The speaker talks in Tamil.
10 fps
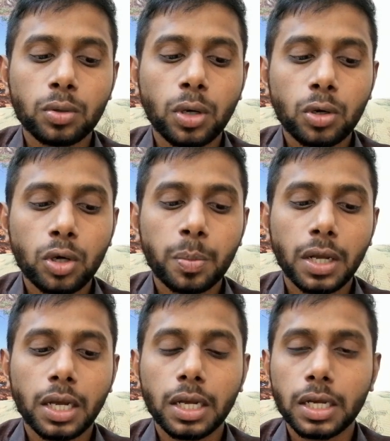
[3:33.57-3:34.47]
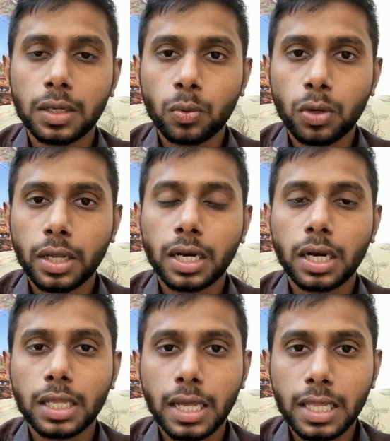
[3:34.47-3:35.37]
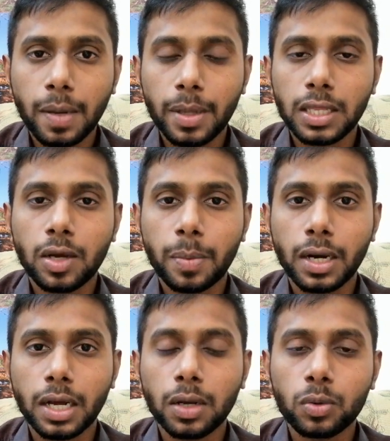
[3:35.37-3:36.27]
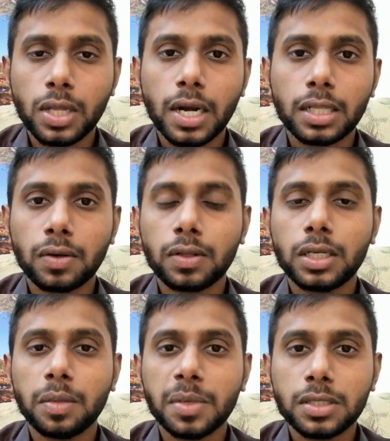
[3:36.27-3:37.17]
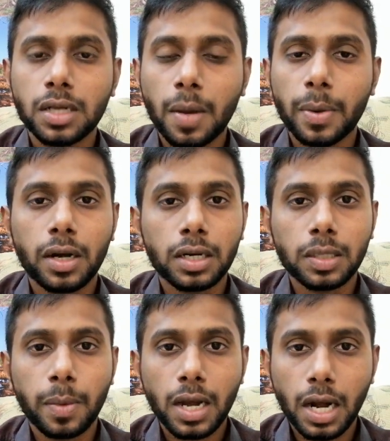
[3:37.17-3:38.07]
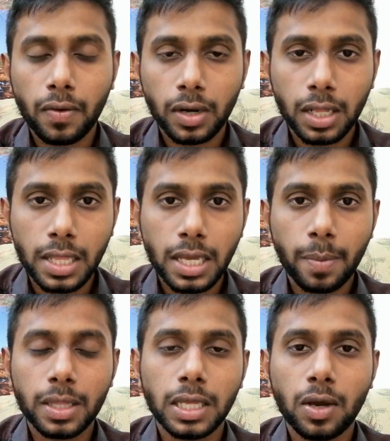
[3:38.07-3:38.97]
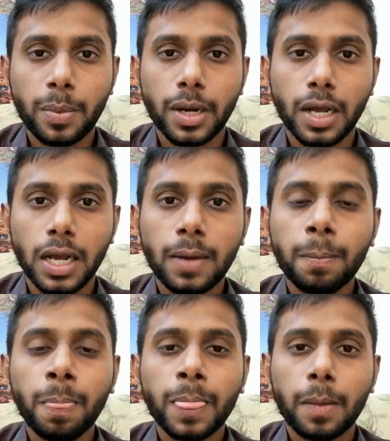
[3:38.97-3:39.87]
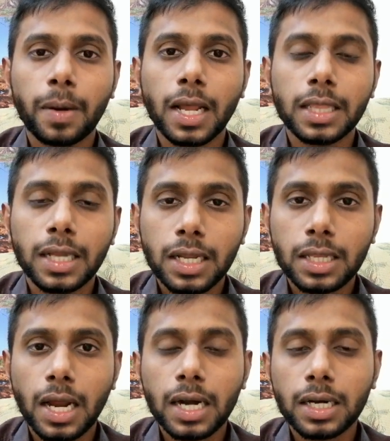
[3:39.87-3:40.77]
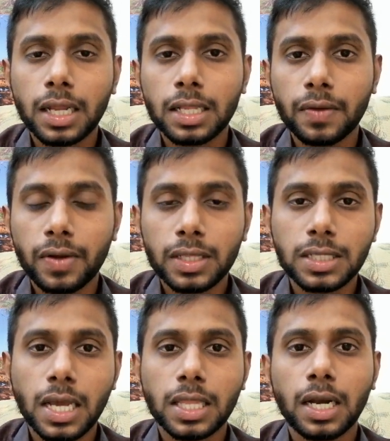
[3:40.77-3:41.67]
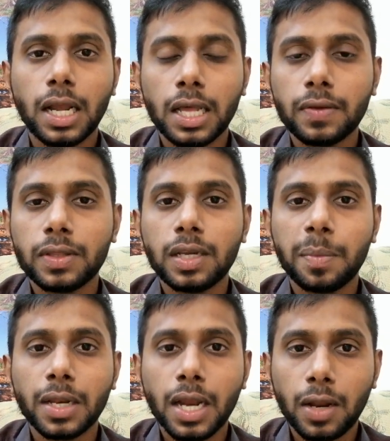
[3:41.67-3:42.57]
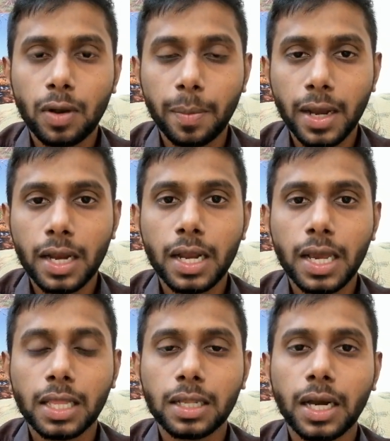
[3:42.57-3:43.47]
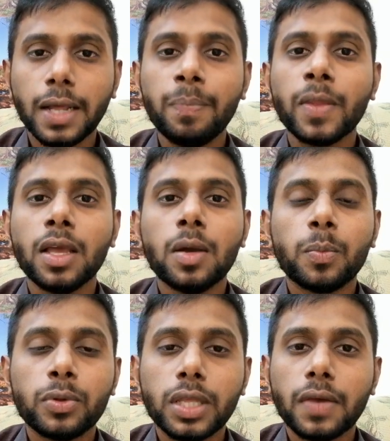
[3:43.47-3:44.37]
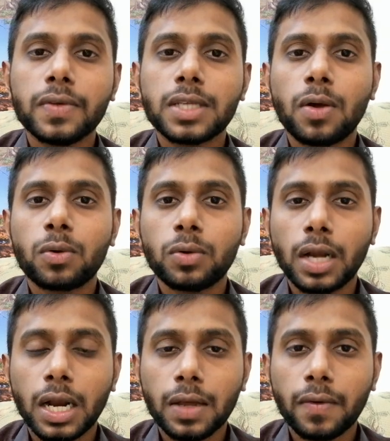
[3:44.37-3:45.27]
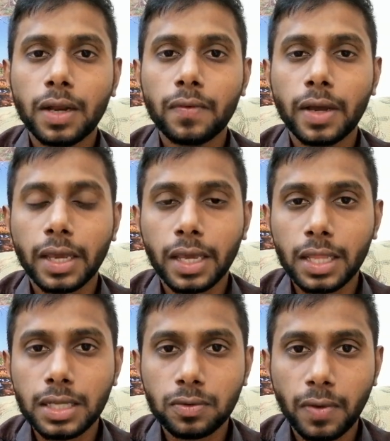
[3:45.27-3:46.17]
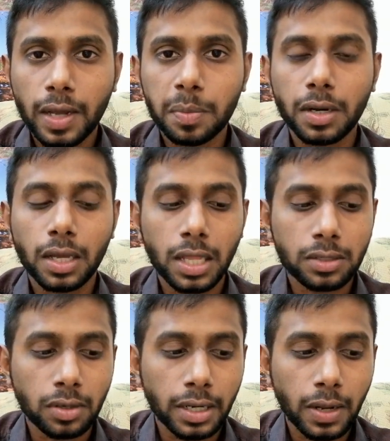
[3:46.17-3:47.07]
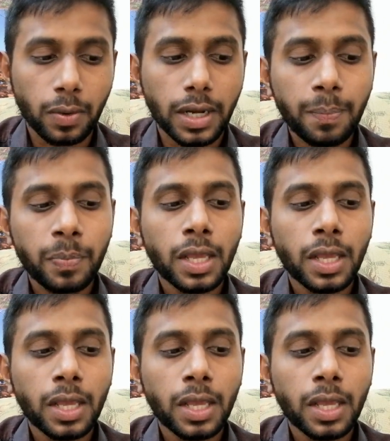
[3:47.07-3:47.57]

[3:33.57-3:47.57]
தொழில்நுட்ப ஊழியர்கள் தான் அதிகமாக தேவைப்பட்டாங்க உதாரணத்துக்கு வந்துட்டு மிஷின் ஆப்ரேட்டர் இந்த மாதிரியானவர்கள் தான் அதிகமாக தேவைப்பட்டாங்க பட் அந்த இடத்துல ஆட்கள் அதை நிவர்த்தி செய்யாதனால அது வந்துட்டு பெரிய அளவில் பயன் அளிக்காததுனால புதிய விசாவுக்கு உண்டான வழிவகைக்கு ஏதாச்சும் வாய்ப்பு இருக்குதான்னு சொல்லிட்டு அவங்க